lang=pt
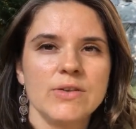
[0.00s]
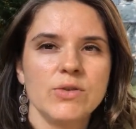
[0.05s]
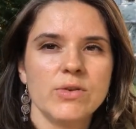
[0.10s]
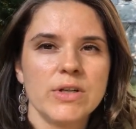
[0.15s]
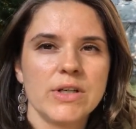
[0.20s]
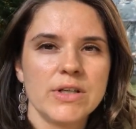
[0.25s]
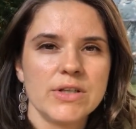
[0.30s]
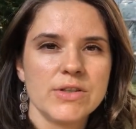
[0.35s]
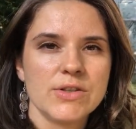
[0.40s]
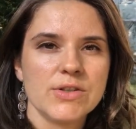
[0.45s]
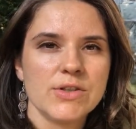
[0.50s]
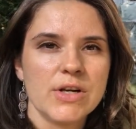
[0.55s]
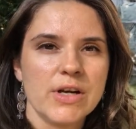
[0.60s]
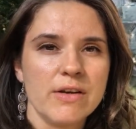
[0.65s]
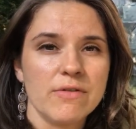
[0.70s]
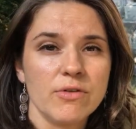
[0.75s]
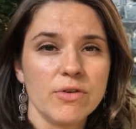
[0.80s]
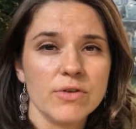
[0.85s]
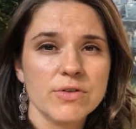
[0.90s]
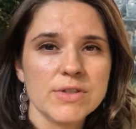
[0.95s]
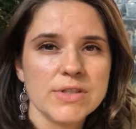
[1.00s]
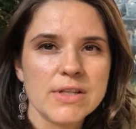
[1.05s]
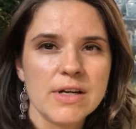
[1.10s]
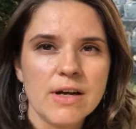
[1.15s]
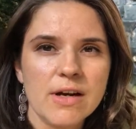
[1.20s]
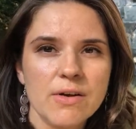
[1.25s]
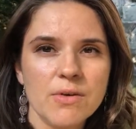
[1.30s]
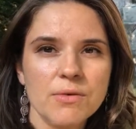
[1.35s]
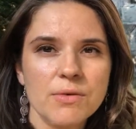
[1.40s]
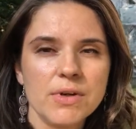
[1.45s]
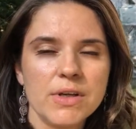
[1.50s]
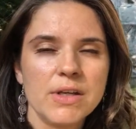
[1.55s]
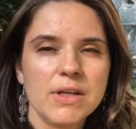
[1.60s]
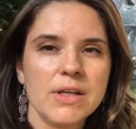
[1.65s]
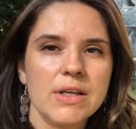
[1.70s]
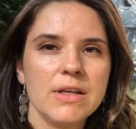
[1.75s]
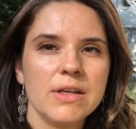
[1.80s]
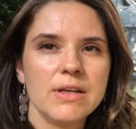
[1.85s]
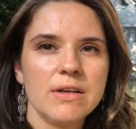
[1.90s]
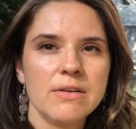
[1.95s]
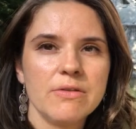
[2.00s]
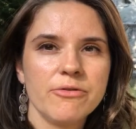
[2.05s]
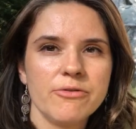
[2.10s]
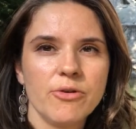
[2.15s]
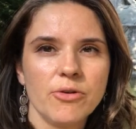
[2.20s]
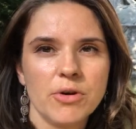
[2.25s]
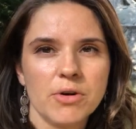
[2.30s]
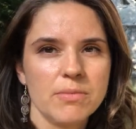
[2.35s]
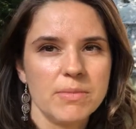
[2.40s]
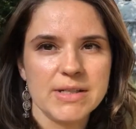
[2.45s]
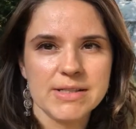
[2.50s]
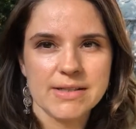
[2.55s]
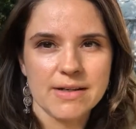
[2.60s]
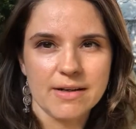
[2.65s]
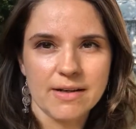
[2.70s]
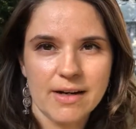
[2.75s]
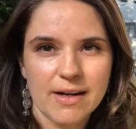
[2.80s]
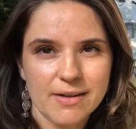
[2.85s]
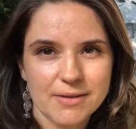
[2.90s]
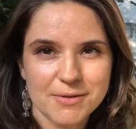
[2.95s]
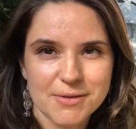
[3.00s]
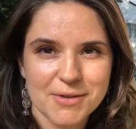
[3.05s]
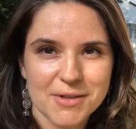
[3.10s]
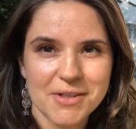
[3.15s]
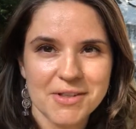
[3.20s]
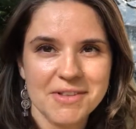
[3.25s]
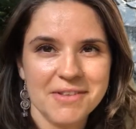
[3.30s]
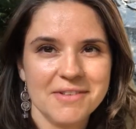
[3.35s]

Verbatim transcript: durante a Revolução e foram massacrados.